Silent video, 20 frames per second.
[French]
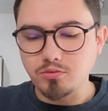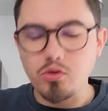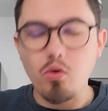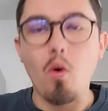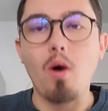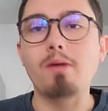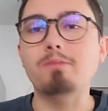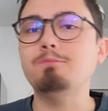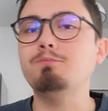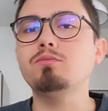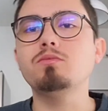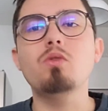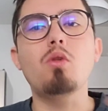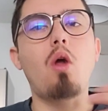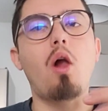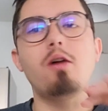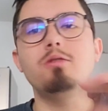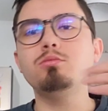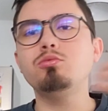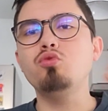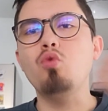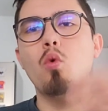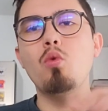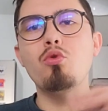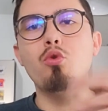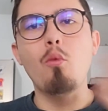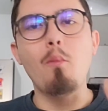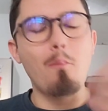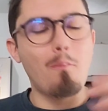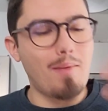Oh,
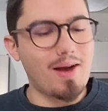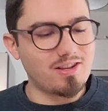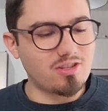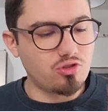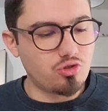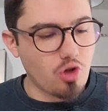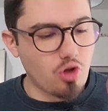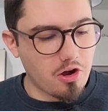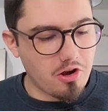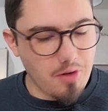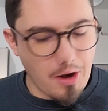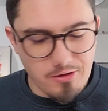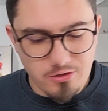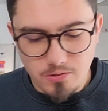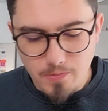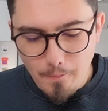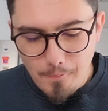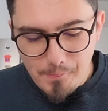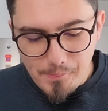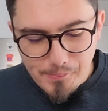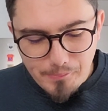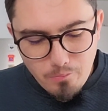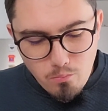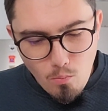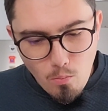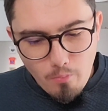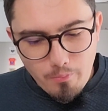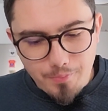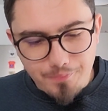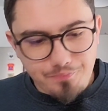une masterclass.
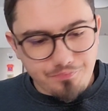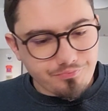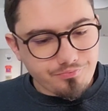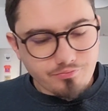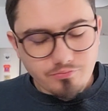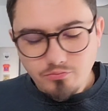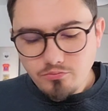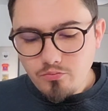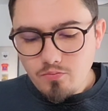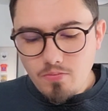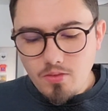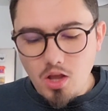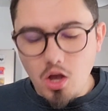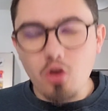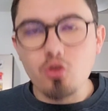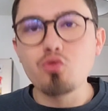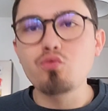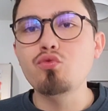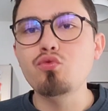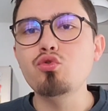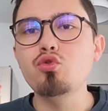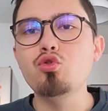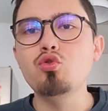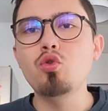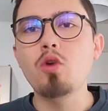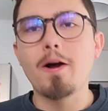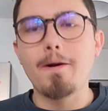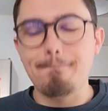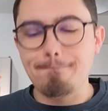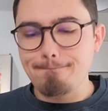Oh, je vous
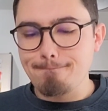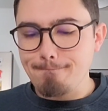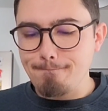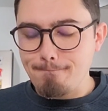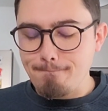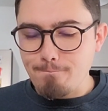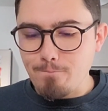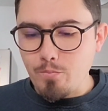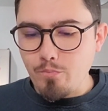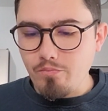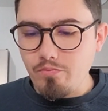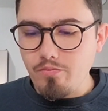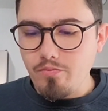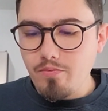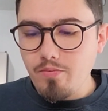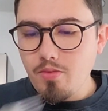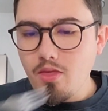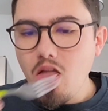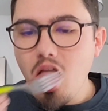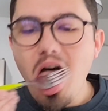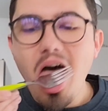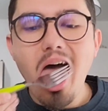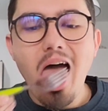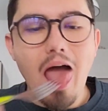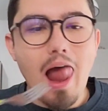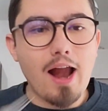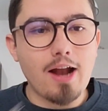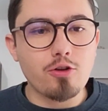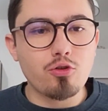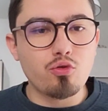jure,
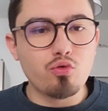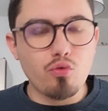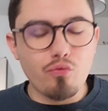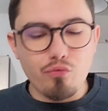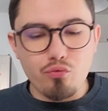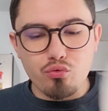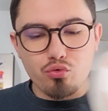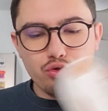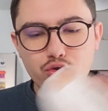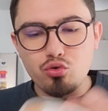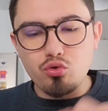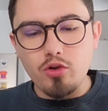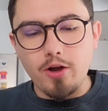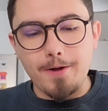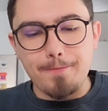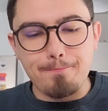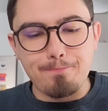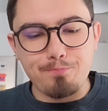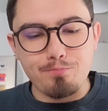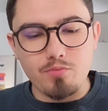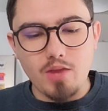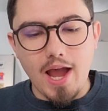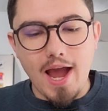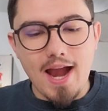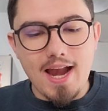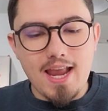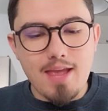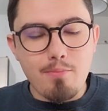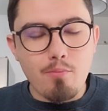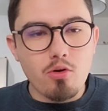ah, je vous jure,
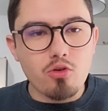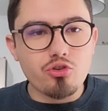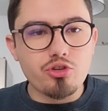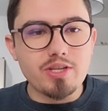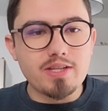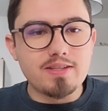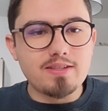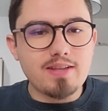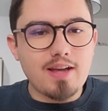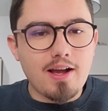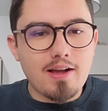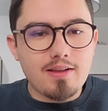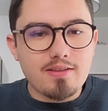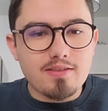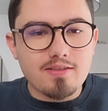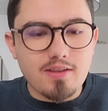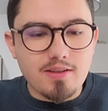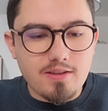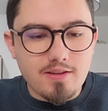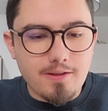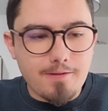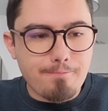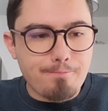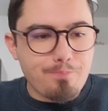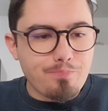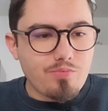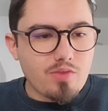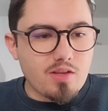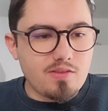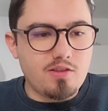allez manger ça, c'est
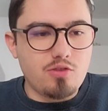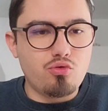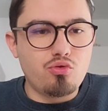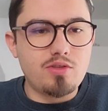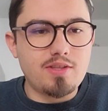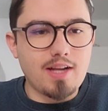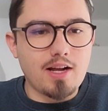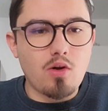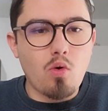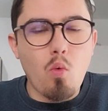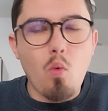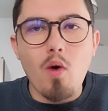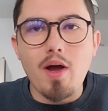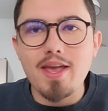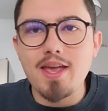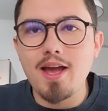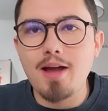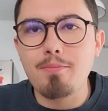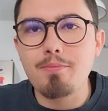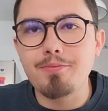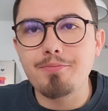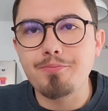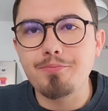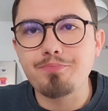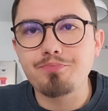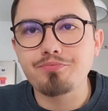juste incroyable.